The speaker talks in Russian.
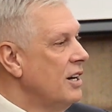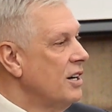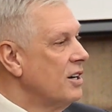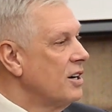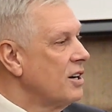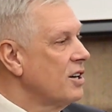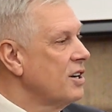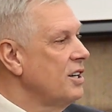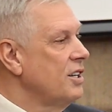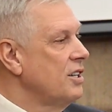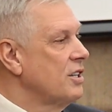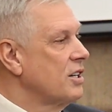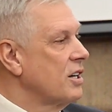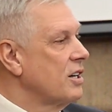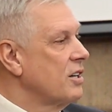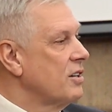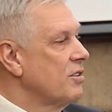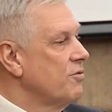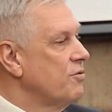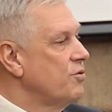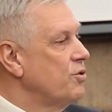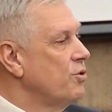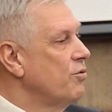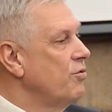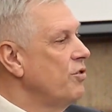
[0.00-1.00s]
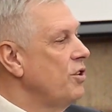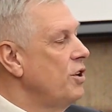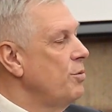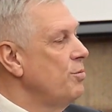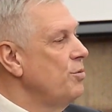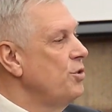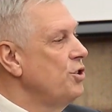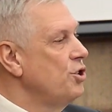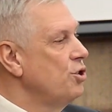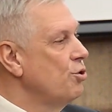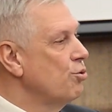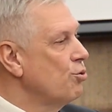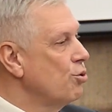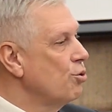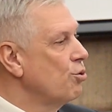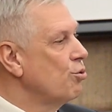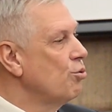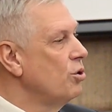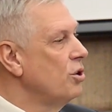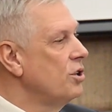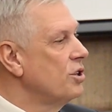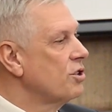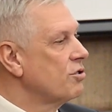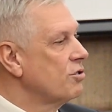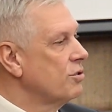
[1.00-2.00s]
рынок все время не
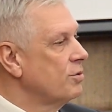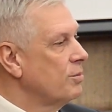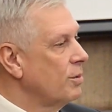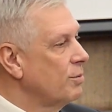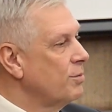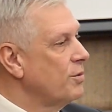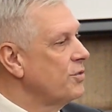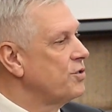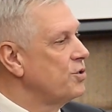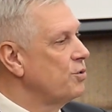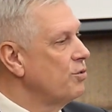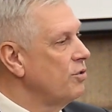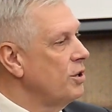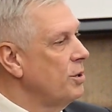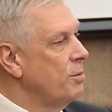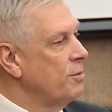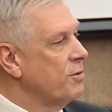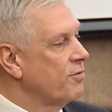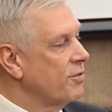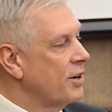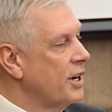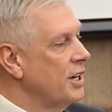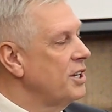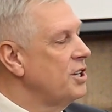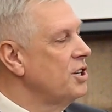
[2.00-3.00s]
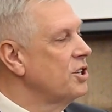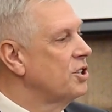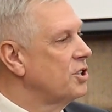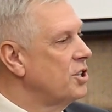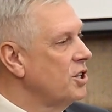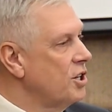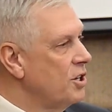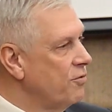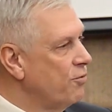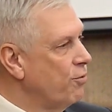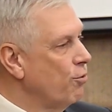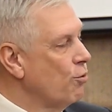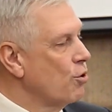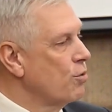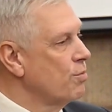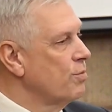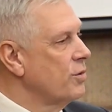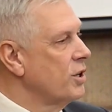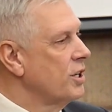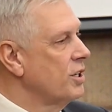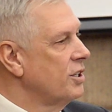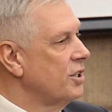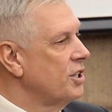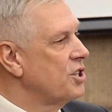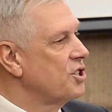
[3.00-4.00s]
урегулирован, а мы все время в каких-то
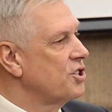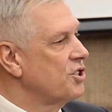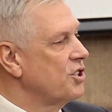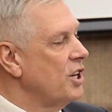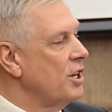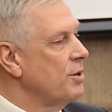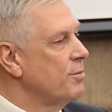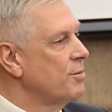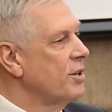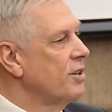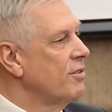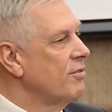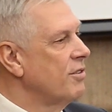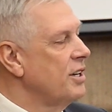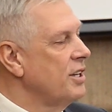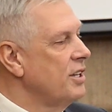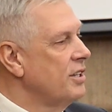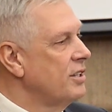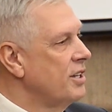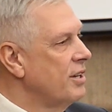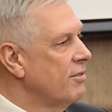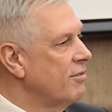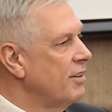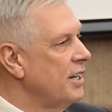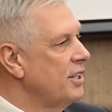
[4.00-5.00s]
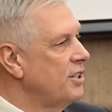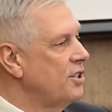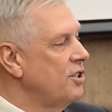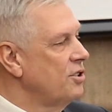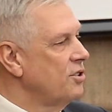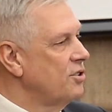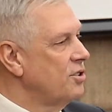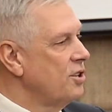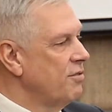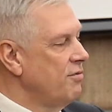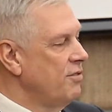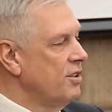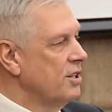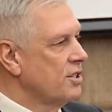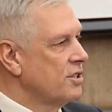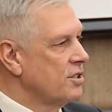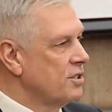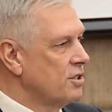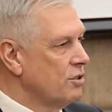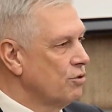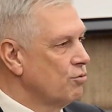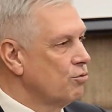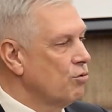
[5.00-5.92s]
реформах и начинаем говорить, давайте интервенции.